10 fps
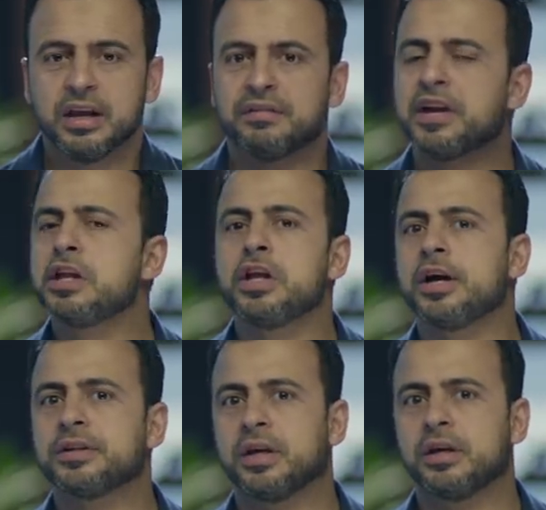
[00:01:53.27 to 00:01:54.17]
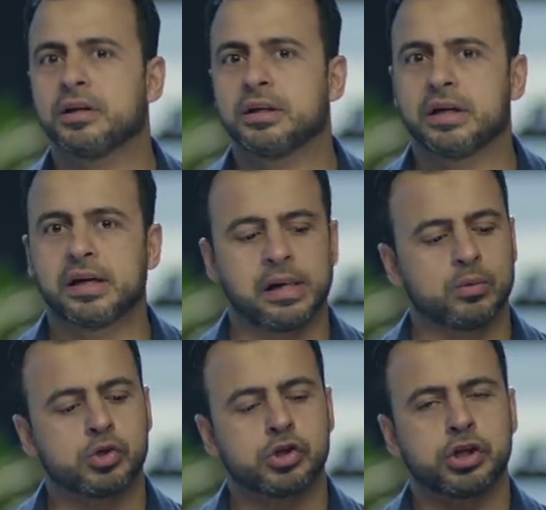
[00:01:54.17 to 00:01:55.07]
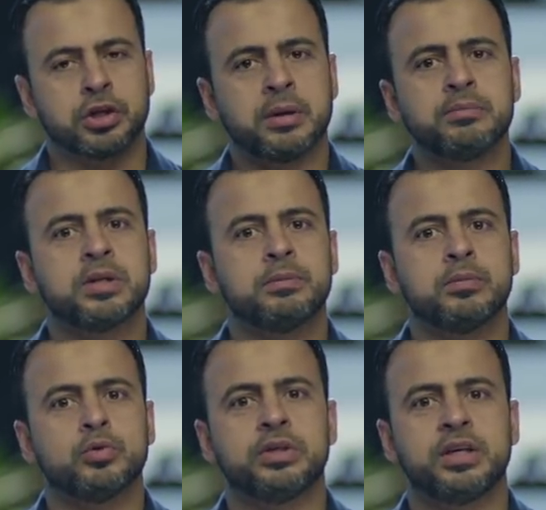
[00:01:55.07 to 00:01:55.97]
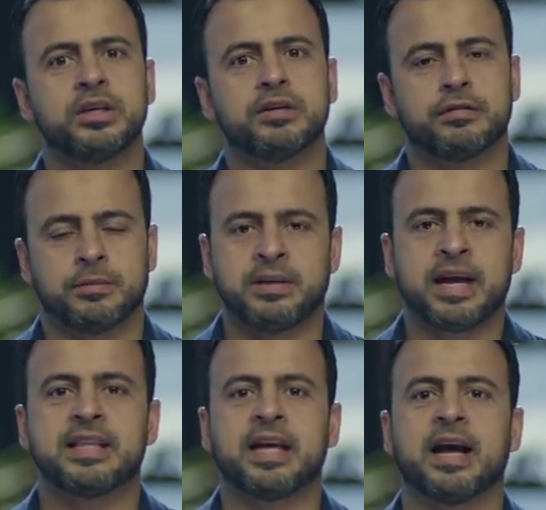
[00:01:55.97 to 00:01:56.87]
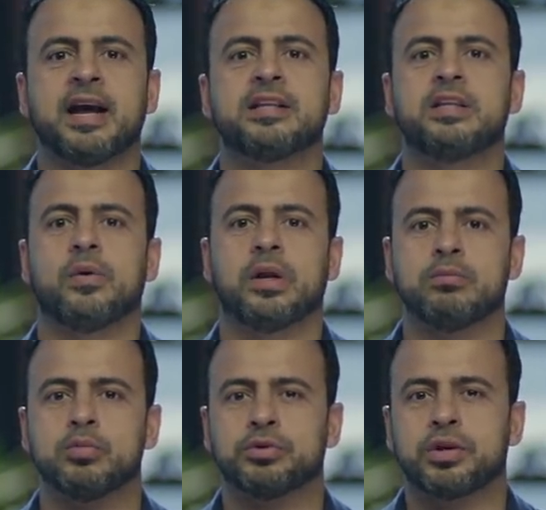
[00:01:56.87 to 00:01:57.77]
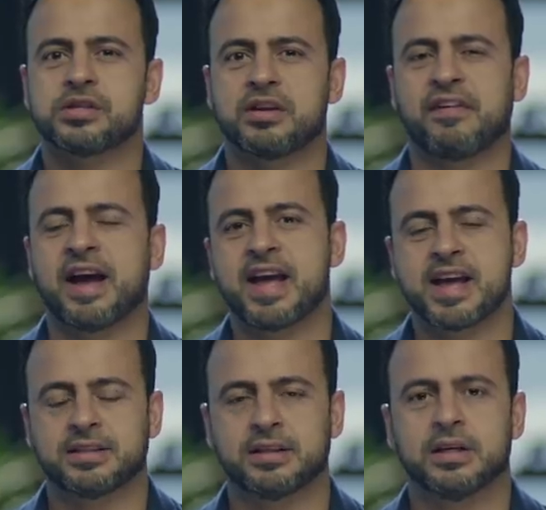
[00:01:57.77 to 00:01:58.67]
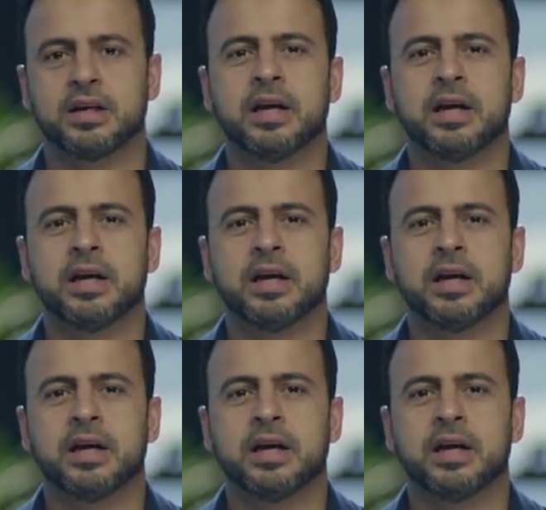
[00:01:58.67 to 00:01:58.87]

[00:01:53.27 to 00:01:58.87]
فانا النهارده لو اصطدمت بمدير في بدايه حياتي ولا بمنتصف حياتي